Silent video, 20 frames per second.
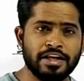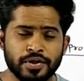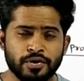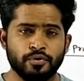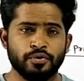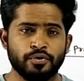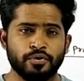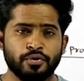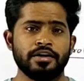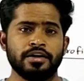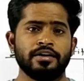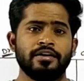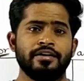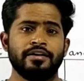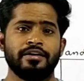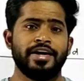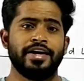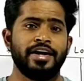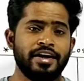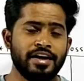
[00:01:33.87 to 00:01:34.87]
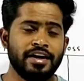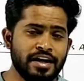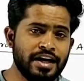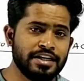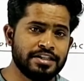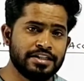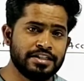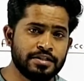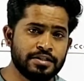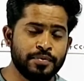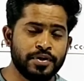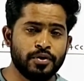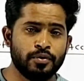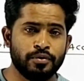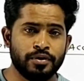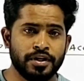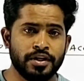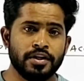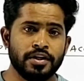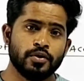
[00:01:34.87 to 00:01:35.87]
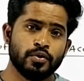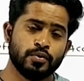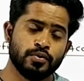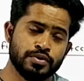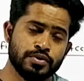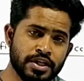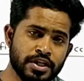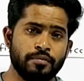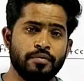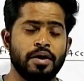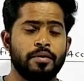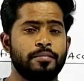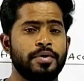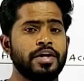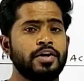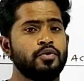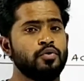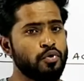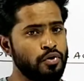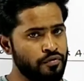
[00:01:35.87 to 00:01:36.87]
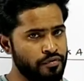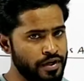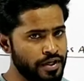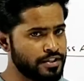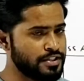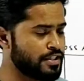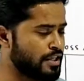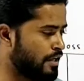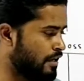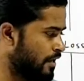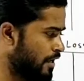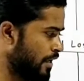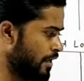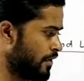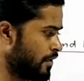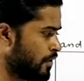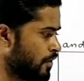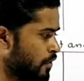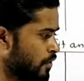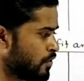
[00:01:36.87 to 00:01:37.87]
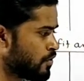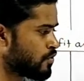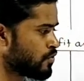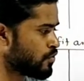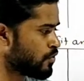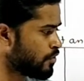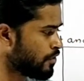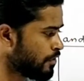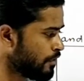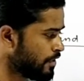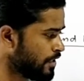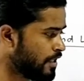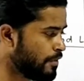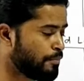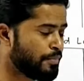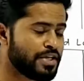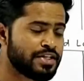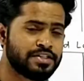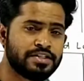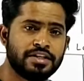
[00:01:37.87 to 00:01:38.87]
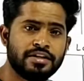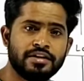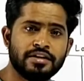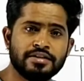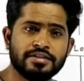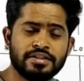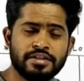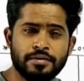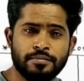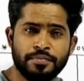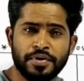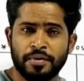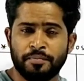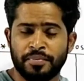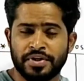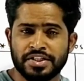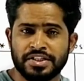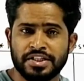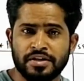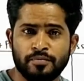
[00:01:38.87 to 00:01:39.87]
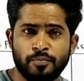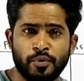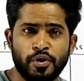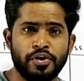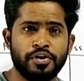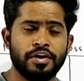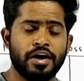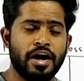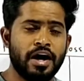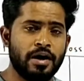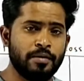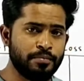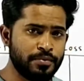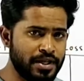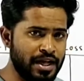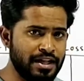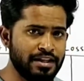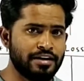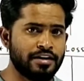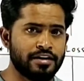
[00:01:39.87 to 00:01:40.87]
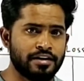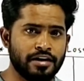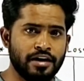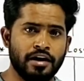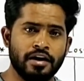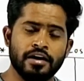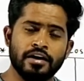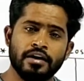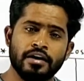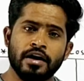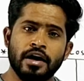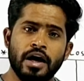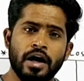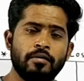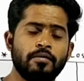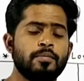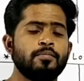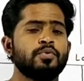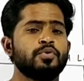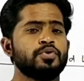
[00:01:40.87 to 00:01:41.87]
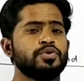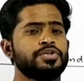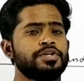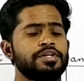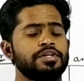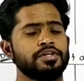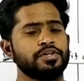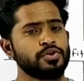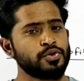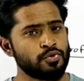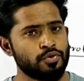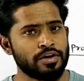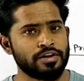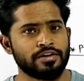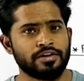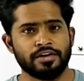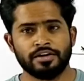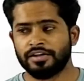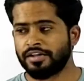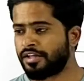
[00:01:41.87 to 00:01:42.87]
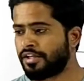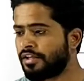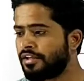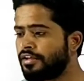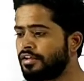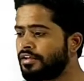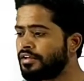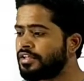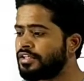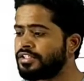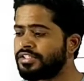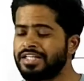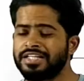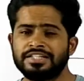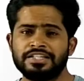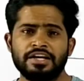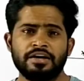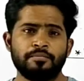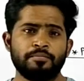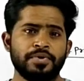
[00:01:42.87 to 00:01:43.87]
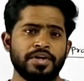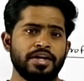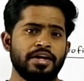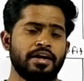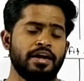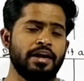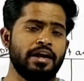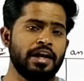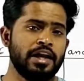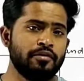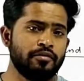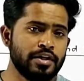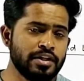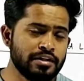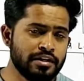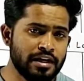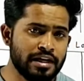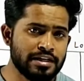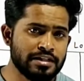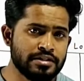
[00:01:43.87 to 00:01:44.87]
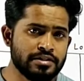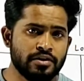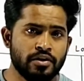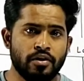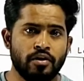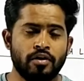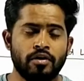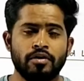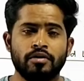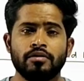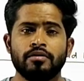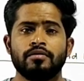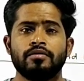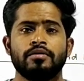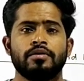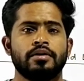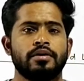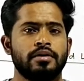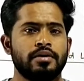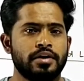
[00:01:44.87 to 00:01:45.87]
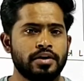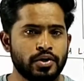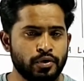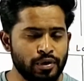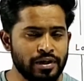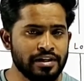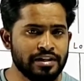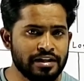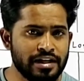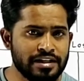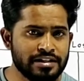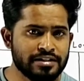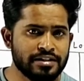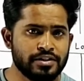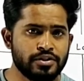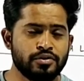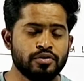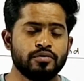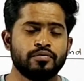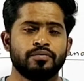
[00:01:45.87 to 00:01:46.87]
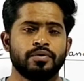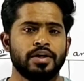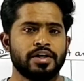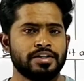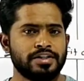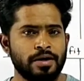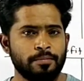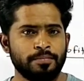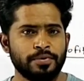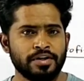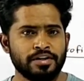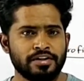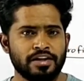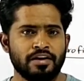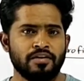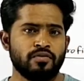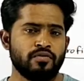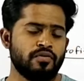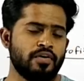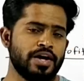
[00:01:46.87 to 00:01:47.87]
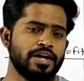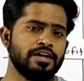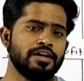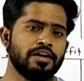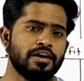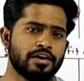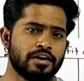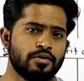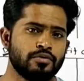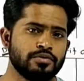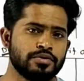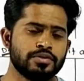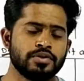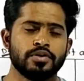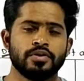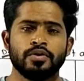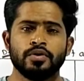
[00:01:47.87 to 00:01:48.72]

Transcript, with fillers: में कोई हिडन एडजस्टमेंट होगी तो उसके भी हमें टू इफेक्ट्स करना है सो so, ये बेसिक कंसेप्ट या बेसिक पॉइंट आप याद रखना अब हम क्वेश्चन की शुरुआत करते हैं जैसे हमने एलेवन क्लास और ट्वेल्थ क्लास का जो चैप्टर था फाइनल अकाउंट्स